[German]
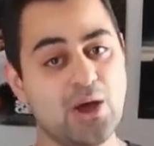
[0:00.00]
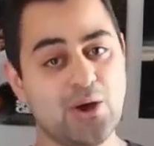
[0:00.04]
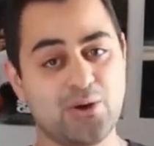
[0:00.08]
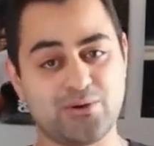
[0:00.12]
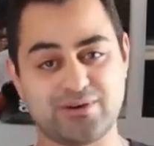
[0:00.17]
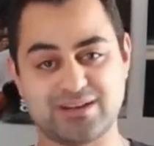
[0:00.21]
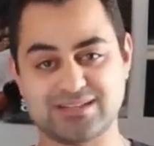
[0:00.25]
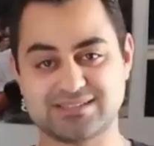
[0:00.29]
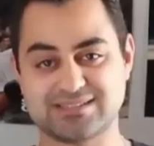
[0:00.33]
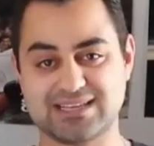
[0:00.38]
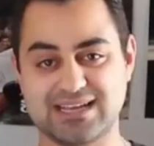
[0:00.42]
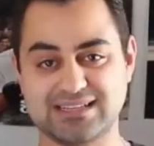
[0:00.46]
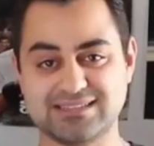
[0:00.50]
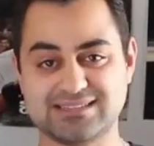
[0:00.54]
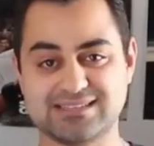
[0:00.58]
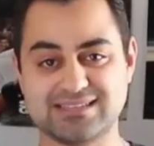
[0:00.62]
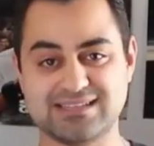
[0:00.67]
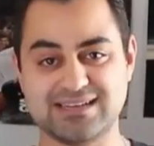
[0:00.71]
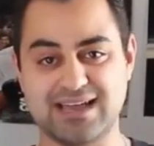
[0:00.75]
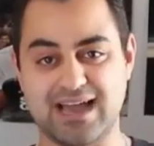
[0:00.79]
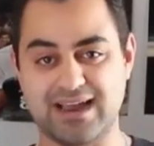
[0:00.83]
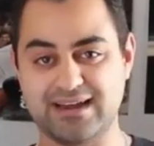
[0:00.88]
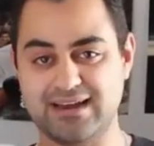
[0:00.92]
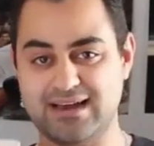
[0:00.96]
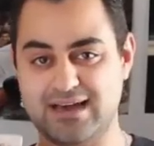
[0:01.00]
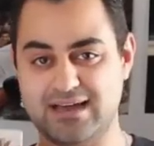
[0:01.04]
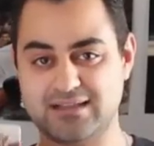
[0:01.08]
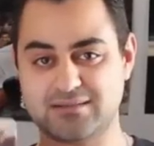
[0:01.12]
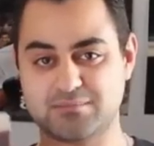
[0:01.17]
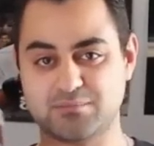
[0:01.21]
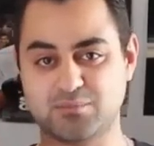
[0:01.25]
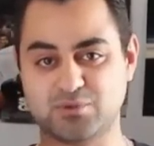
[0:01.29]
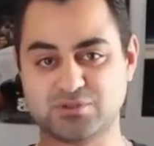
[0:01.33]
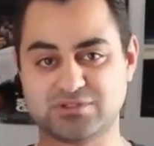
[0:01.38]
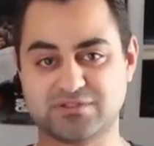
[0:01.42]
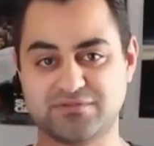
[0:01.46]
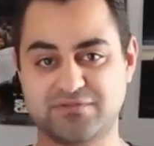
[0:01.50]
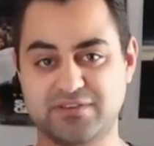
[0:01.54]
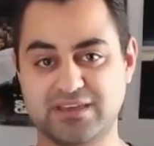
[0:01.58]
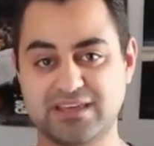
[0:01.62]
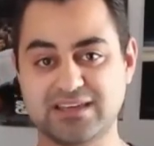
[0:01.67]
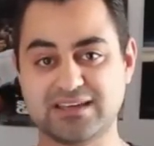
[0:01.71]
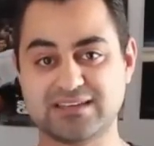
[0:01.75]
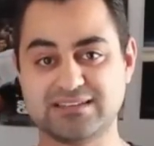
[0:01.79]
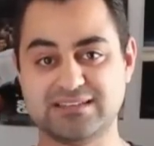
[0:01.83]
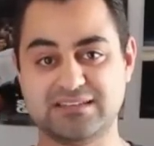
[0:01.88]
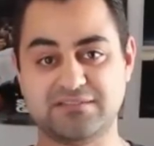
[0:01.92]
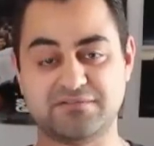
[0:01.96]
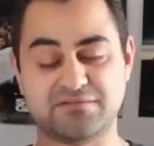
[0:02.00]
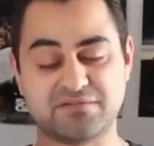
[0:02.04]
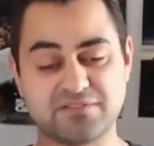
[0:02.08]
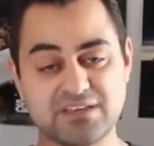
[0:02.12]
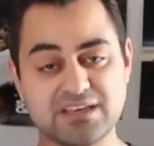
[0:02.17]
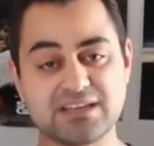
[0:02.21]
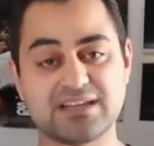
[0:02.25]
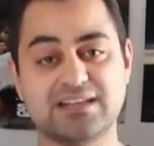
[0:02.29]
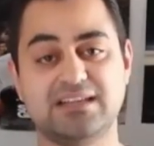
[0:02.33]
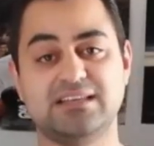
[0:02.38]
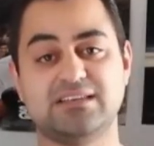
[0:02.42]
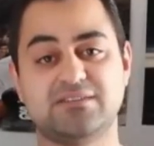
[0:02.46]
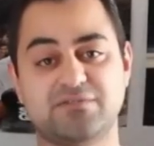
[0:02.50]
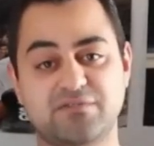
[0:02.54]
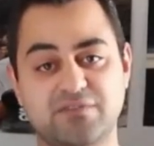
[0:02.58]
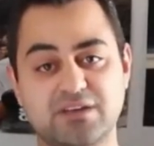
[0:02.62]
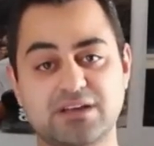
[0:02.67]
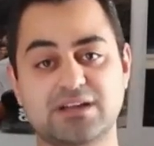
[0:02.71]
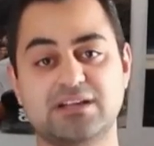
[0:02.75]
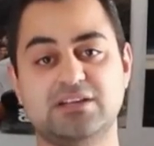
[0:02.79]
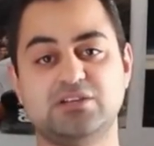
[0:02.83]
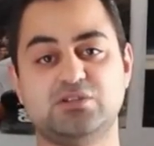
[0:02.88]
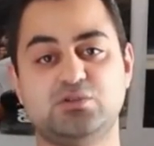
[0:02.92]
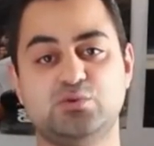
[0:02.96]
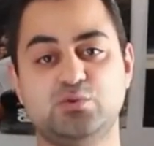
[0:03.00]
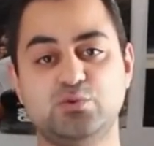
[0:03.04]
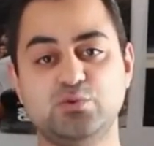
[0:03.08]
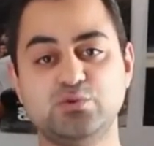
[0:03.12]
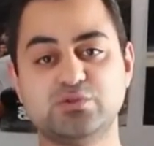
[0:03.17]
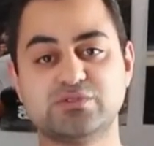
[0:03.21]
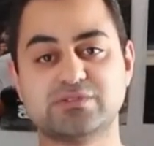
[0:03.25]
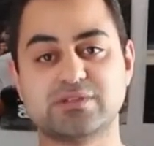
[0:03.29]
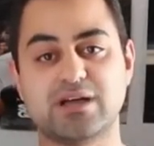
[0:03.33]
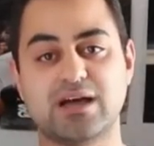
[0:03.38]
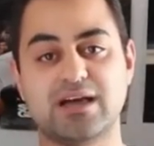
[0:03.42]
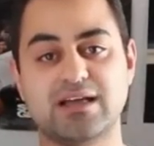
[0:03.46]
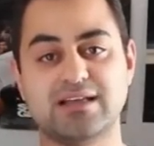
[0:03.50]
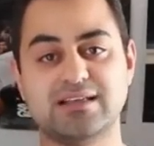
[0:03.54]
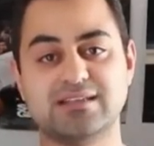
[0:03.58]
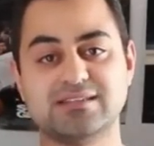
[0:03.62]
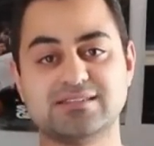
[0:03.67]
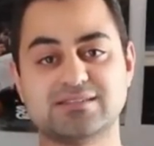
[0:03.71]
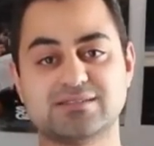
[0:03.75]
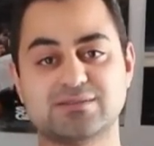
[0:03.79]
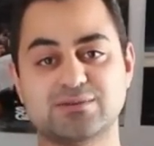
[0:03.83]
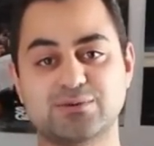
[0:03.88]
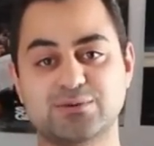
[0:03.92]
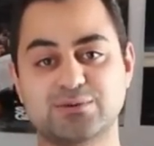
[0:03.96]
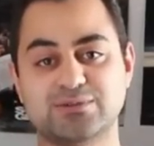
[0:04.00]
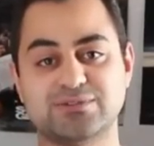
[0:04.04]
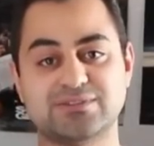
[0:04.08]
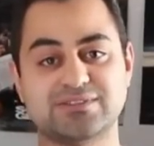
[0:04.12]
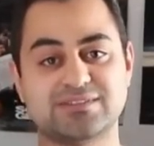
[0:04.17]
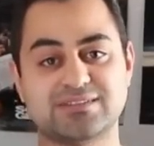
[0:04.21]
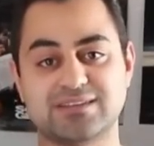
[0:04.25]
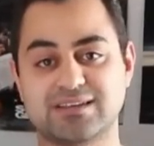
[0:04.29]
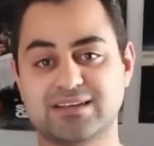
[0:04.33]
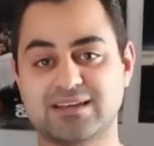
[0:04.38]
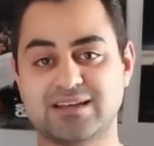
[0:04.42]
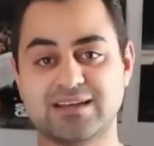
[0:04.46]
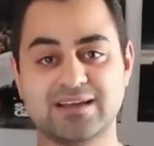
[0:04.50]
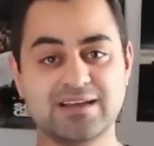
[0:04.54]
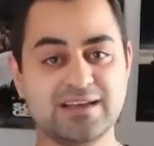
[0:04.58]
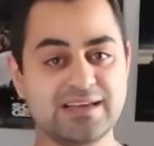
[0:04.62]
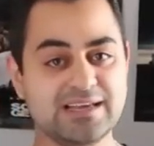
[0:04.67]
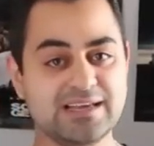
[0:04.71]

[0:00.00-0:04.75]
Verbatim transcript: und das Ganze in einer Atmosphäre, die wirklich, wirklich düster ist und äh,